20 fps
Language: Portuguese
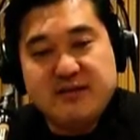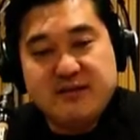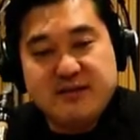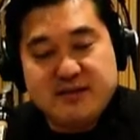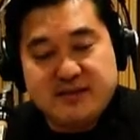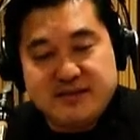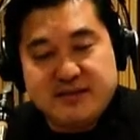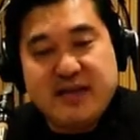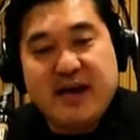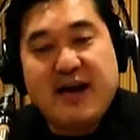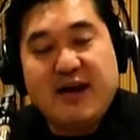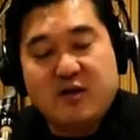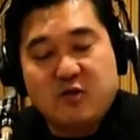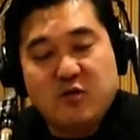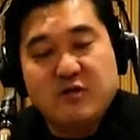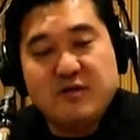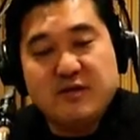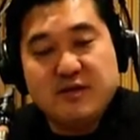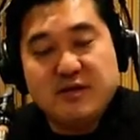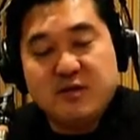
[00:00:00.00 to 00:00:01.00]

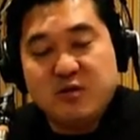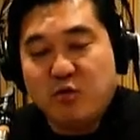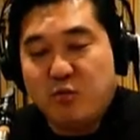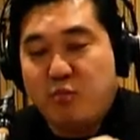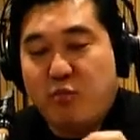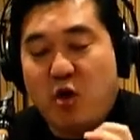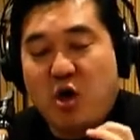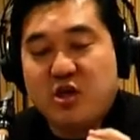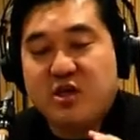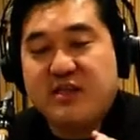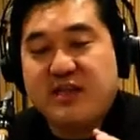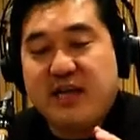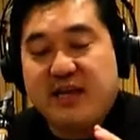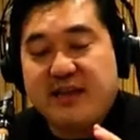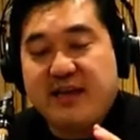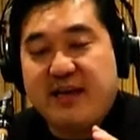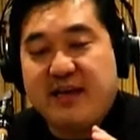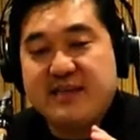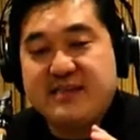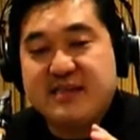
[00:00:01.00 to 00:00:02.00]
certo? Não pode estar tá
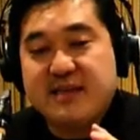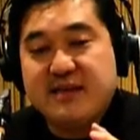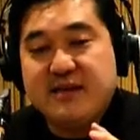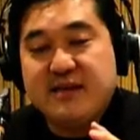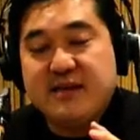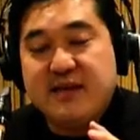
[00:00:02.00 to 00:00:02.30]
tensa.